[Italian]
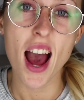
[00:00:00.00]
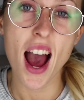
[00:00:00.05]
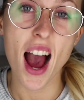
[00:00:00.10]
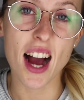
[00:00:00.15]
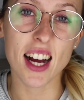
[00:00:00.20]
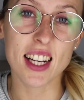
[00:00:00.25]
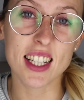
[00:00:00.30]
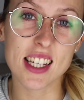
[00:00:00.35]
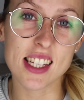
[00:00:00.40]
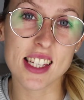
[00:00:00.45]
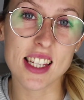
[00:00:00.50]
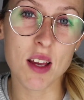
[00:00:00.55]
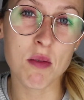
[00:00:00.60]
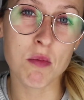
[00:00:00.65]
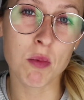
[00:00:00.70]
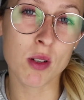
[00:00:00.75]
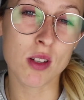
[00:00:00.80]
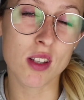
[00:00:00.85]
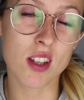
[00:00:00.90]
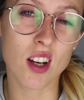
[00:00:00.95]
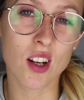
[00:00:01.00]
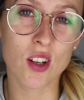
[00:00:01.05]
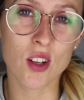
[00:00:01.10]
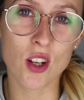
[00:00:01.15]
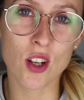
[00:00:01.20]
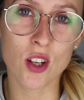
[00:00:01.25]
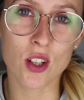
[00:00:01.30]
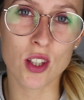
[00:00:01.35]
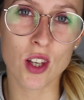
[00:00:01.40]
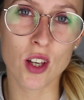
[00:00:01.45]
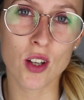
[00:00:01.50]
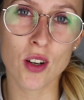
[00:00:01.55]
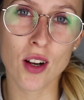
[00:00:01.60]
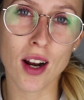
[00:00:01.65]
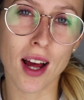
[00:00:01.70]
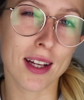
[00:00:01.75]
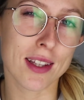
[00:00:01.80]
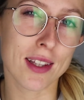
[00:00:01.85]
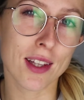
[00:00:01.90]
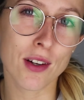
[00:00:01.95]
Anche se i mostri con gli occhi
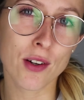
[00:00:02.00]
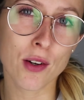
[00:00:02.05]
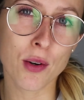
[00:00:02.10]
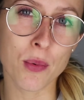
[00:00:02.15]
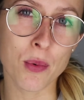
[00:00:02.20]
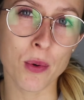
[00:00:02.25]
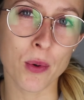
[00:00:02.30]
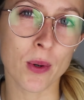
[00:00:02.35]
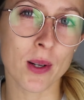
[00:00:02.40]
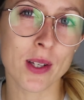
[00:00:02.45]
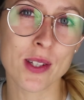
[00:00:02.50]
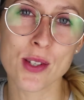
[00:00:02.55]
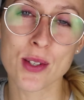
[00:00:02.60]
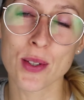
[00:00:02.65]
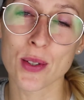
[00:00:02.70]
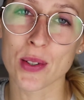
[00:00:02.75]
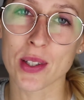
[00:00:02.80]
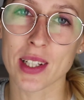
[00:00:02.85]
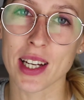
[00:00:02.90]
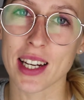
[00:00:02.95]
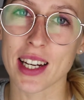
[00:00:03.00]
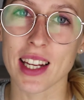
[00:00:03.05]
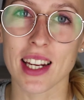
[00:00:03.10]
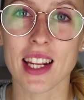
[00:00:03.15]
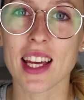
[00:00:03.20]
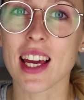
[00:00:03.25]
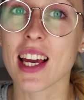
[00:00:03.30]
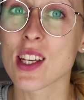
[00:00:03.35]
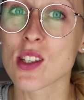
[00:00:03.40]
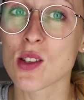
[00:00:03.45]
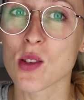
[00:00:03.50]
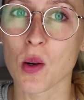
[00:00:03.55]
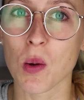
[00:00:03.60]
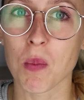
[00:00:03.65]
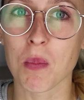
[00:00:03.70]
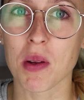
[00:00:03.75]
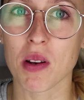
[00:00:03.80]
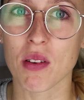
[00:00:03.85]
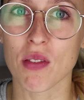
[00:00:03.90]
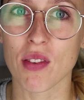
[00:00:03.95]
colati comunque sono carini e sono
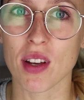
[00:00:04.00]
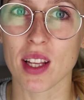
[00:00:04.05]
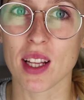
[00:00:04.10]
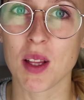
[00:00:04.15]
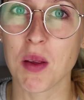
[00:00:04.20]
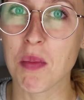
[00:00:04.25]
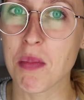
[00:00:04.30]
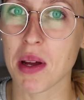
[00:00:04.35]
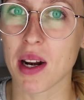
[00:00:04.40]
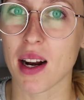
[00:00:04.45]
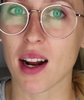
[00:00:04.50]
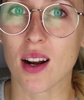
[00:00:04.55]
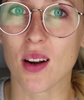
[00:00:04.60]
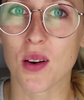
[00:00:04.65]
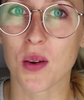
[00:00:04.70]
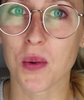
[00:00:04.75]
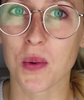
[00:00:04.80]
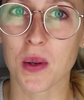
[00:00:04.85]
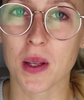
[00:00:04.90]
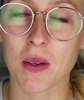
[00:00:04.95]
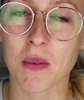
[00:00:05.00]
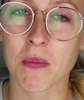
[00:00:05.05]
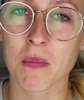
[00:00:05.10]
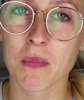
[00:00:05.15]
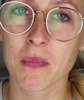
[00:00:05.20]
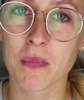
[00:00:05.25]
perfetti per Halloween.